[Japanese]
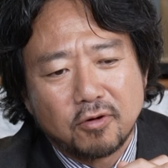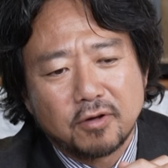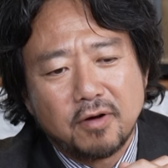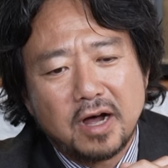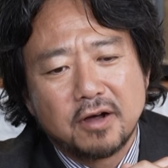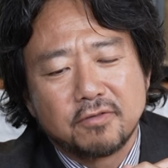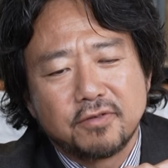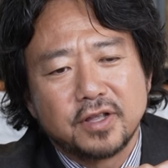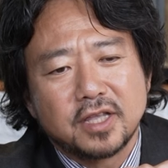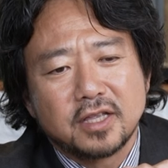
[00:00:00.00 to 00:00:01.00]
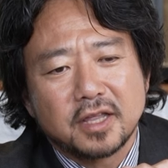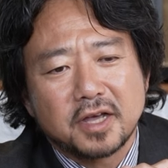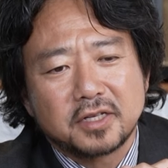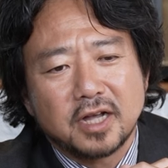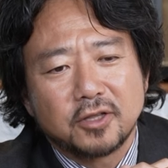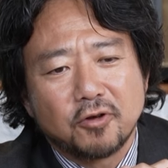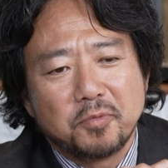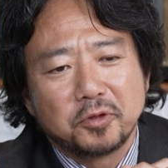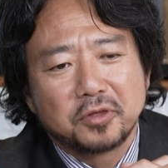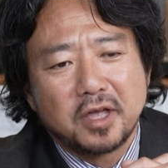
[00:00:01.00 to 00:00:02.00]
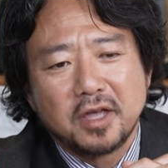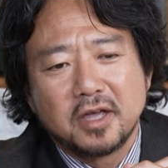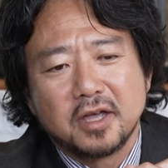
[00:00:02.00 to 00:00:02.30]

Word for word: これは触れていただきたいと思って、